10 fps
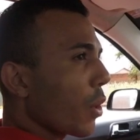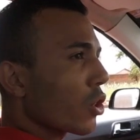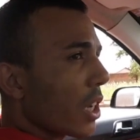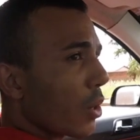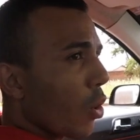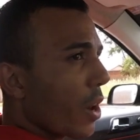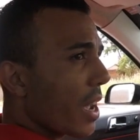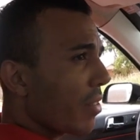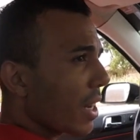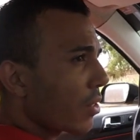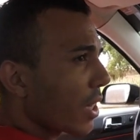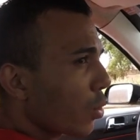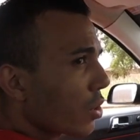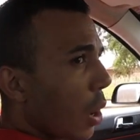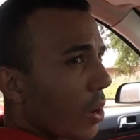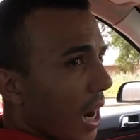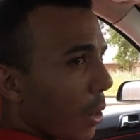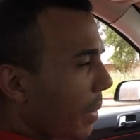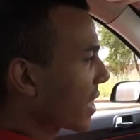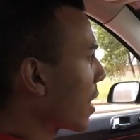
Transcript: pra onde recorrer, velho. Tem que usar o carro pra ir